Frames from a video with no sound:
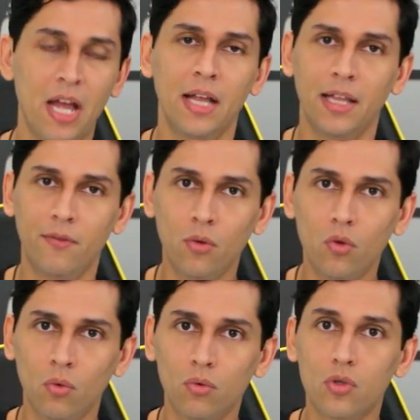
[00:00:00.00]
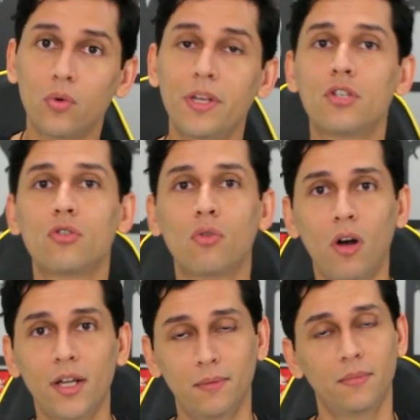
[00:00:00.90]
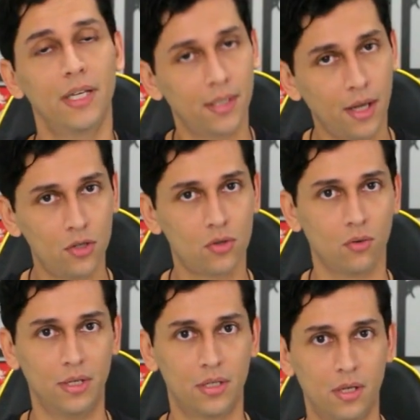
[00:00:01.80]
levando junto sua história e tradições.